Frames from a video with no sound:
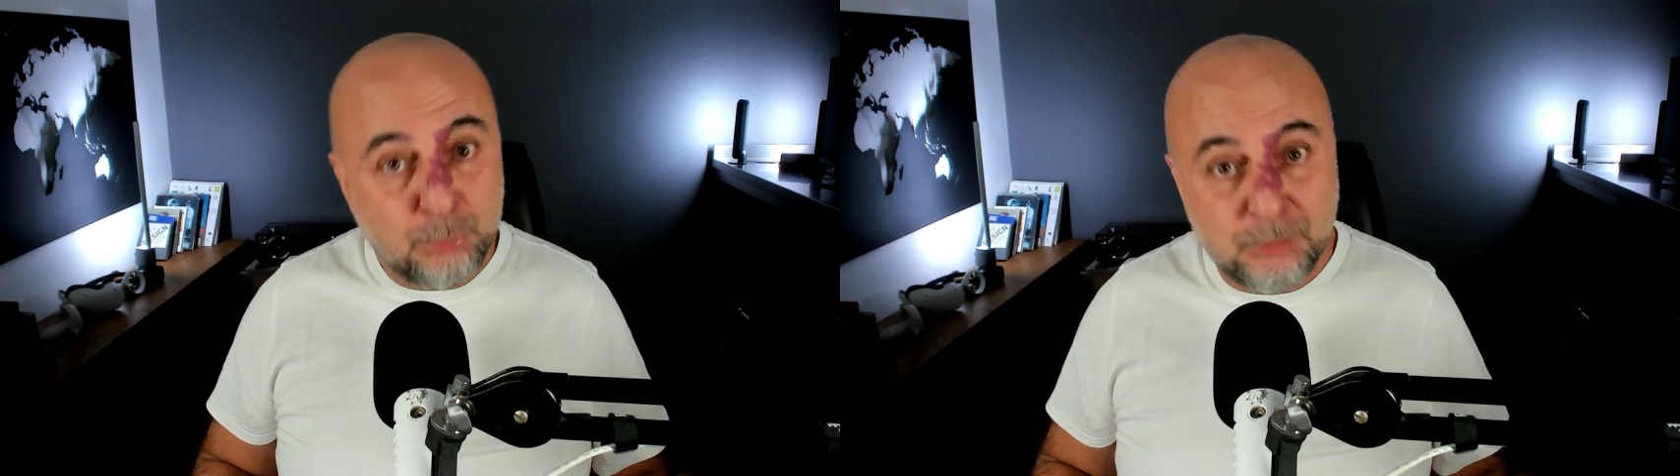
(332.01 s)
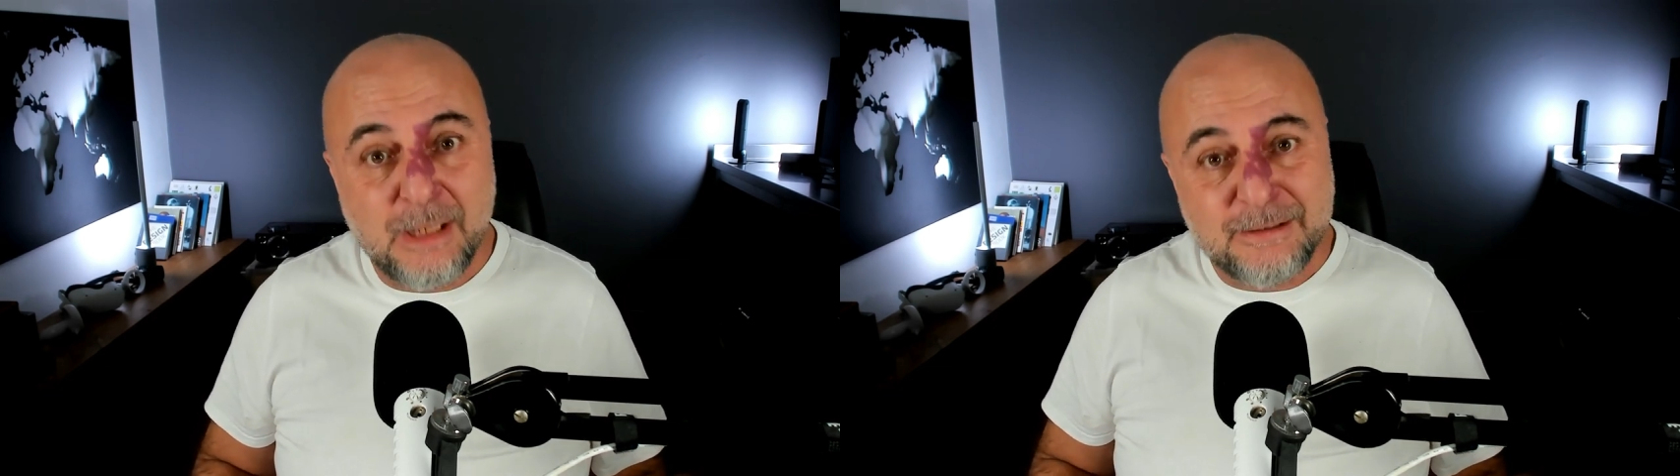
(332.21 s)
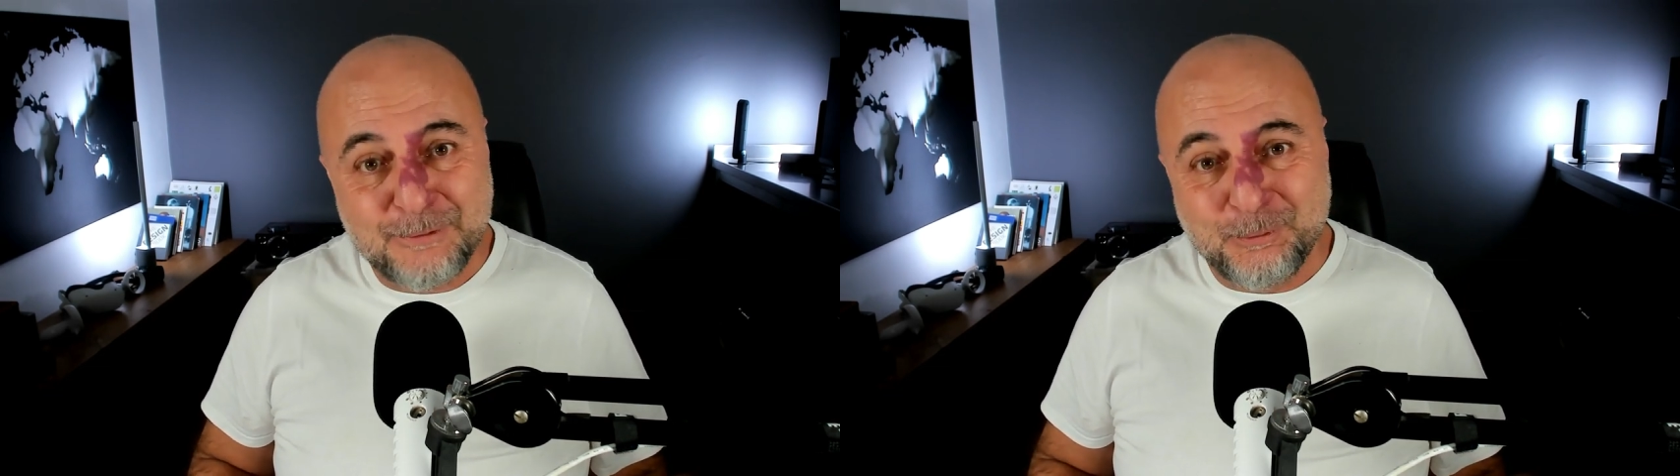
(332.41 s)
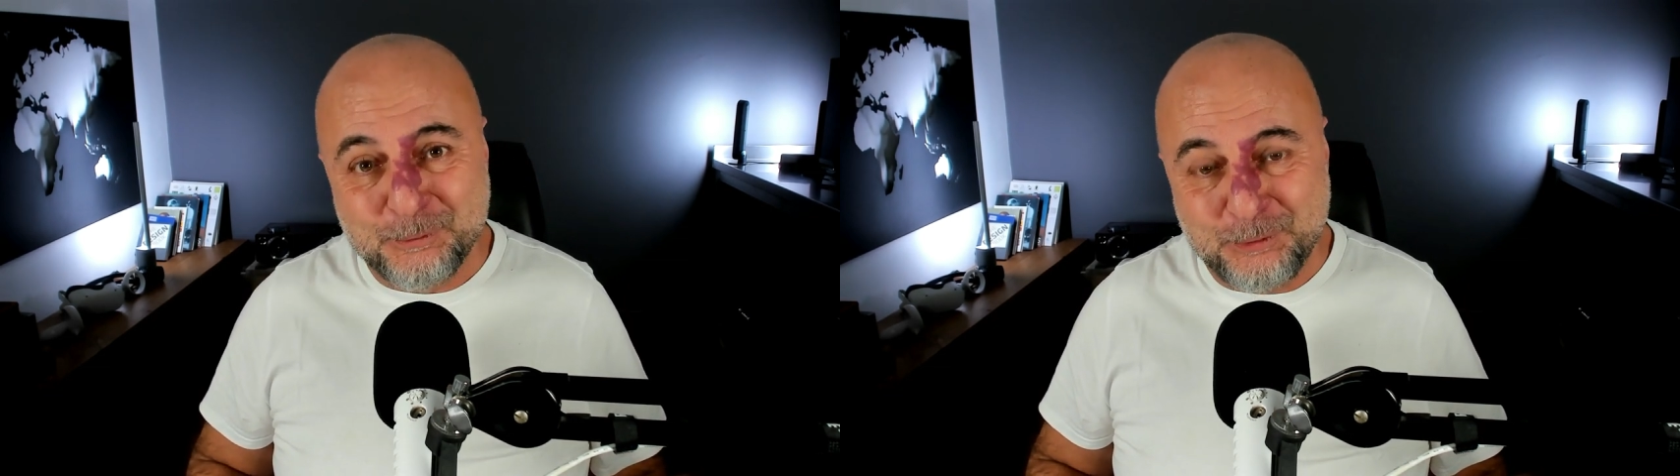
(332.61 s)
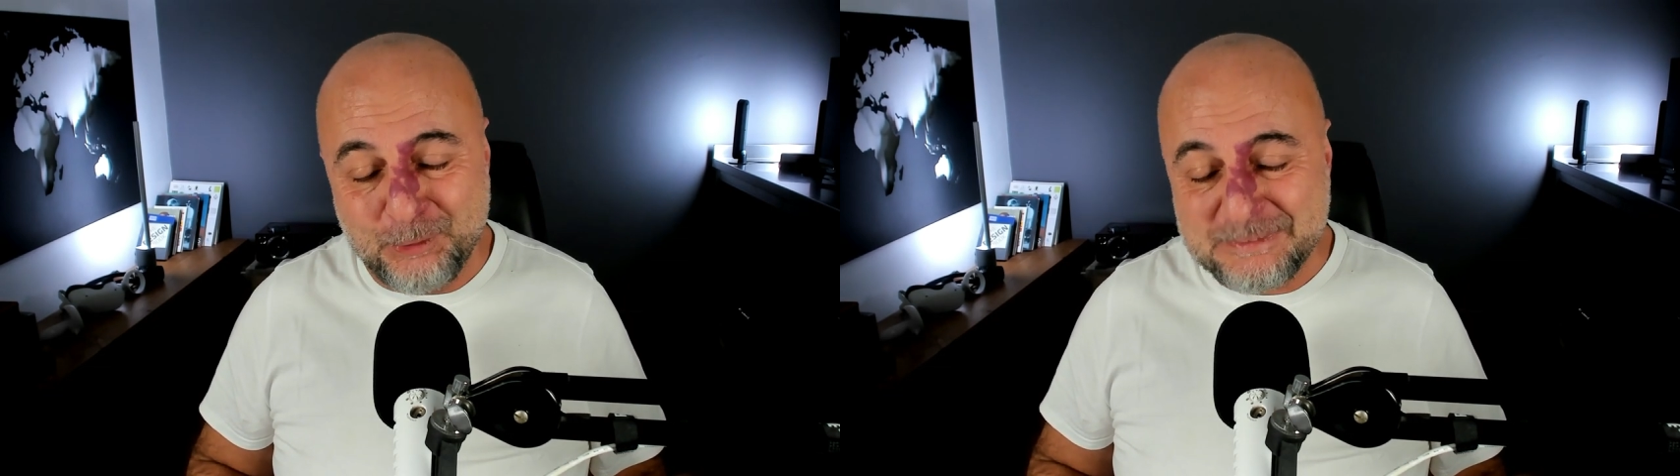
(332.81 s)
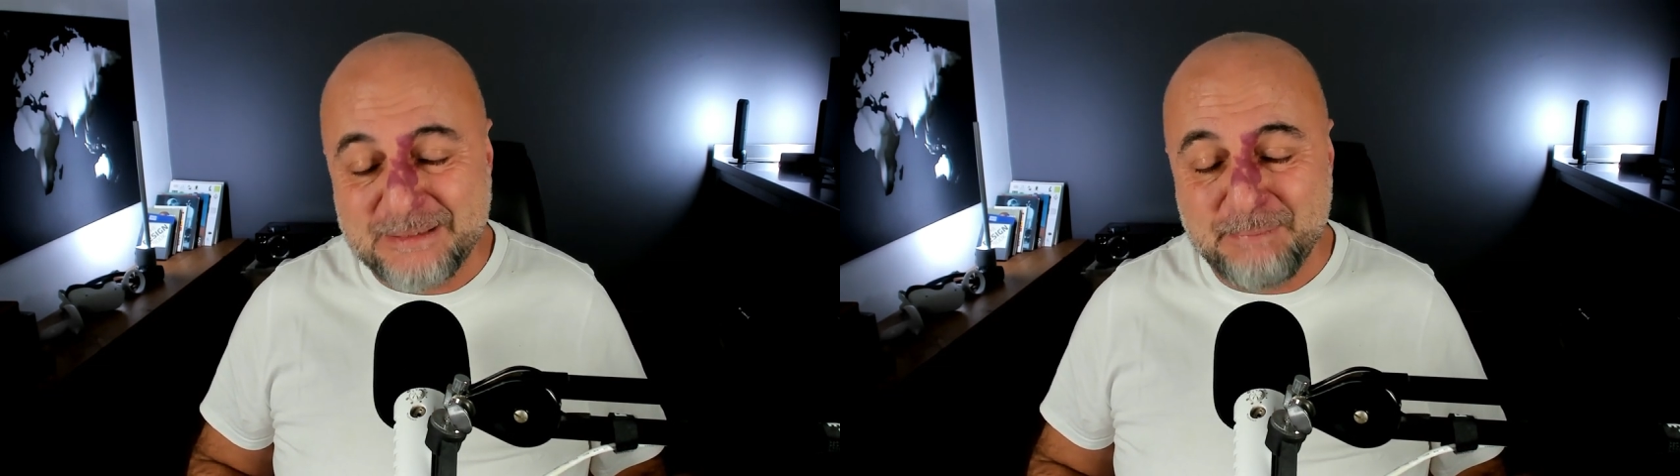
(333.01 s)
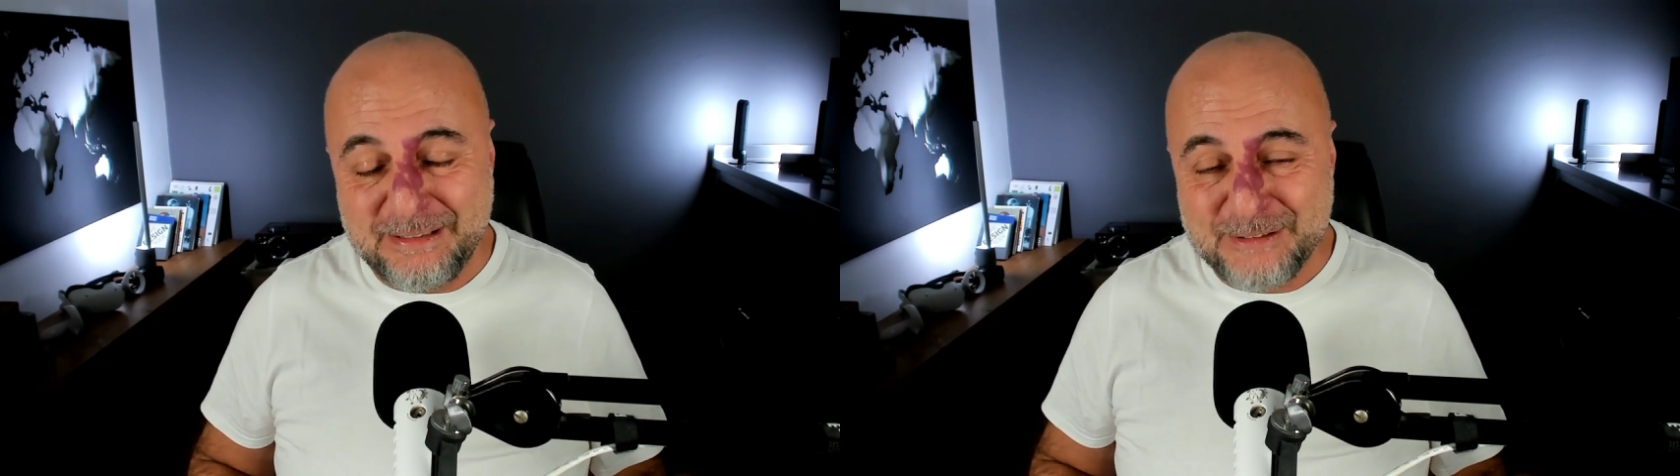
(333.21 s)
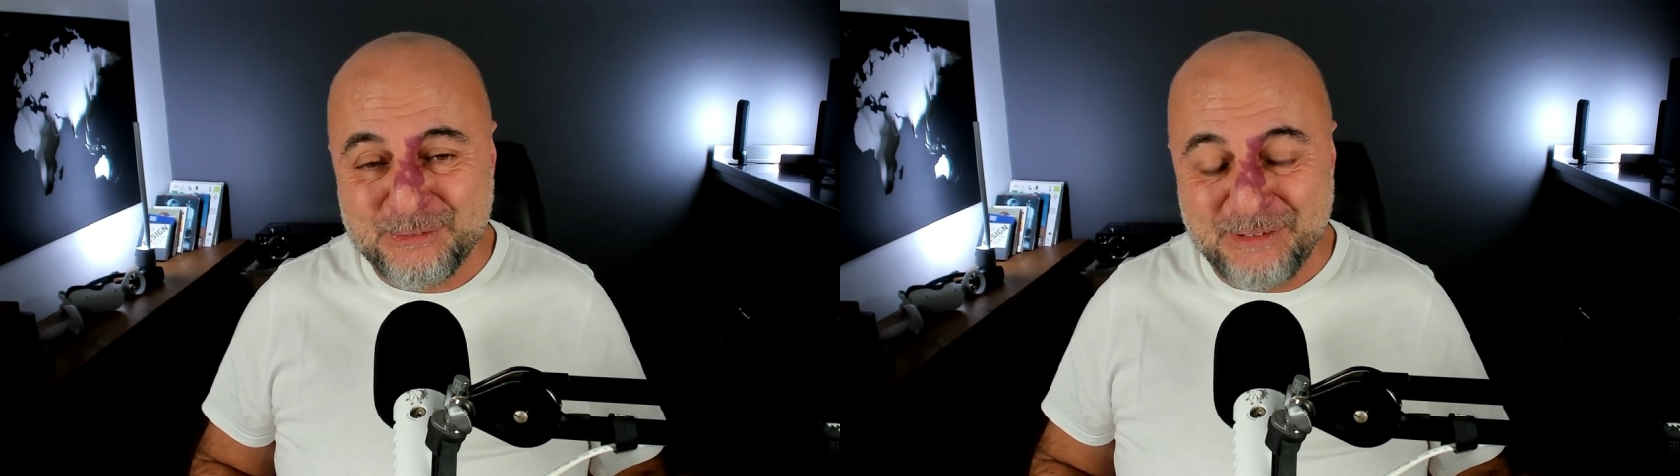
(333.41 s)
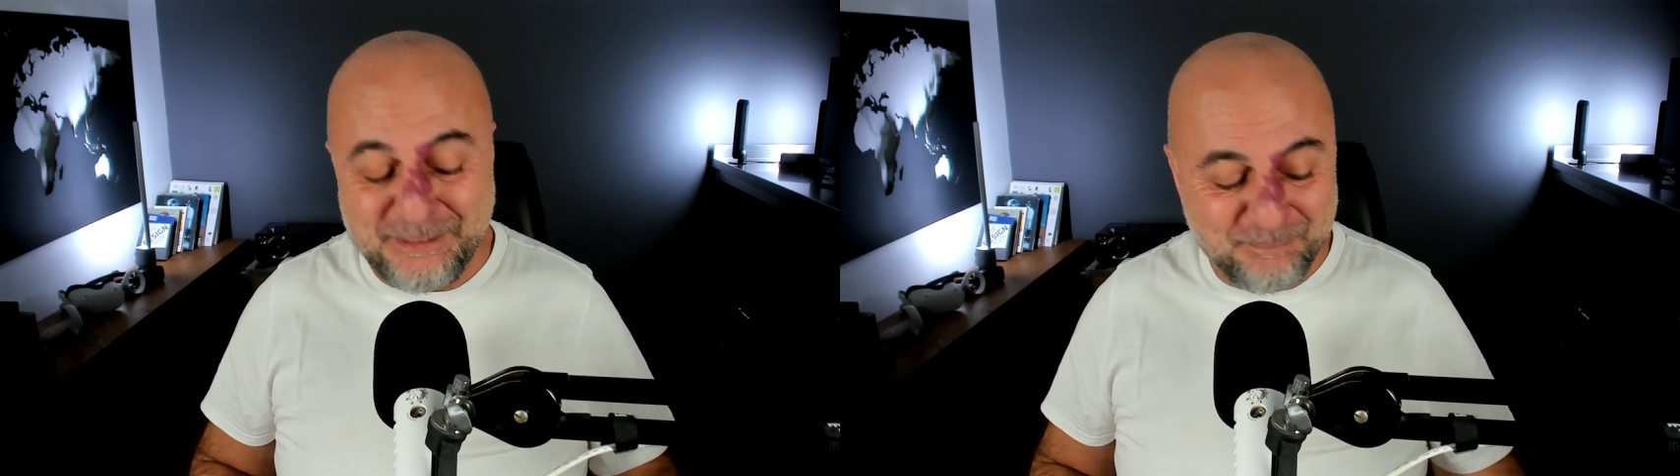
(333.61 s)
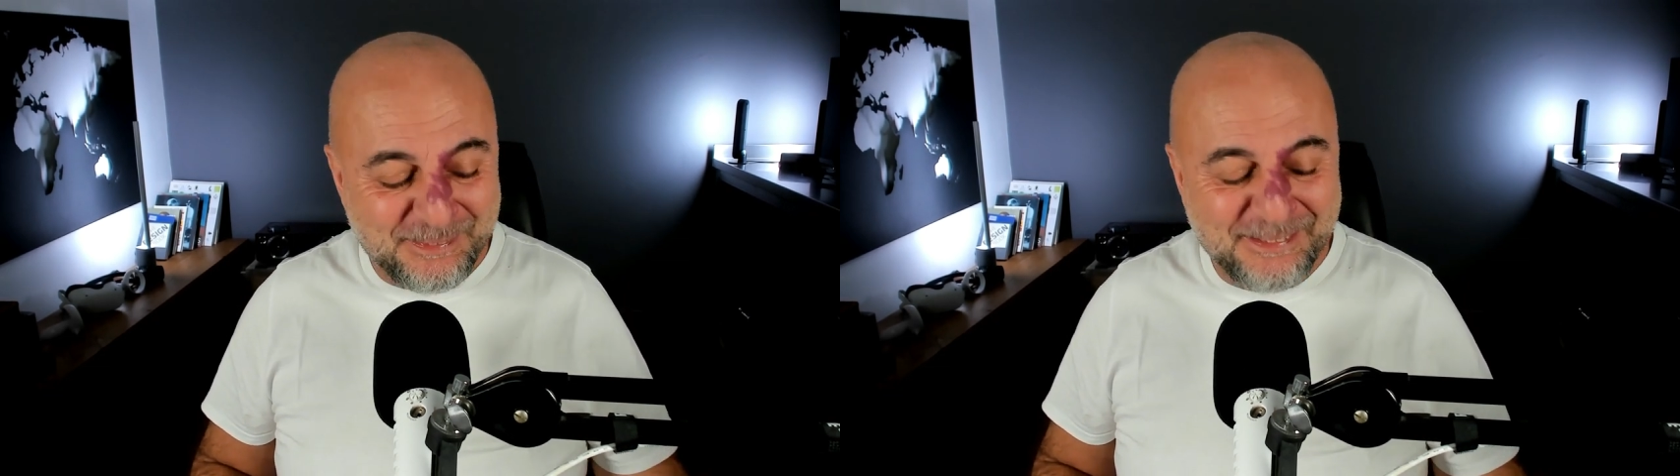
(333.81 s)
Bundan da korkuyorum samimiyetle söyleyeyim.